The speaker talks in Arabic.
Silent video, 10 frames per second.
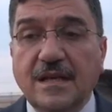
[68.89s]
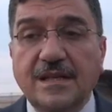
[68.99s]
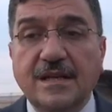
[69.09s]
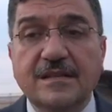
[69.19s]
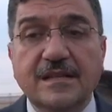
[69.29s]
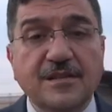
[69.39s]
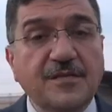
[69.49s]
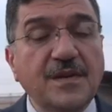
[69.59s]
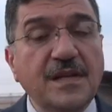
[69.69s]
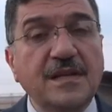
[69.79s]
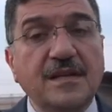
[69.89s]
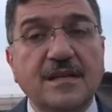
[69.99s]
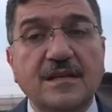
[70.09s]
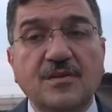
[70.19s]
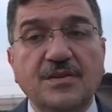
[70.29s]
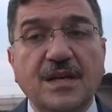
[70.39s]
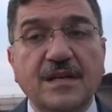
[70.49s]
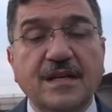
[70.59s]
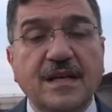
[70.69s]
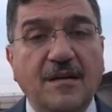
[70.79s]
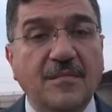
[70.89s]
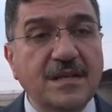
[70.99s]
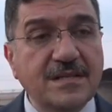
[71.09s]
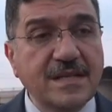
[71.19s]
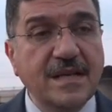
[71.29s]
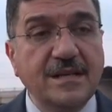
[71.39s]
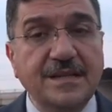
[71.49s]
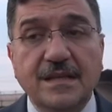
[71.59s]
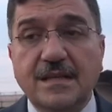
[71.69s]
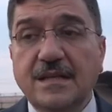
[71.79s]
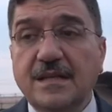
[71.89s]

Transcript: قناة الكفل آه، هناك أعمال صيانة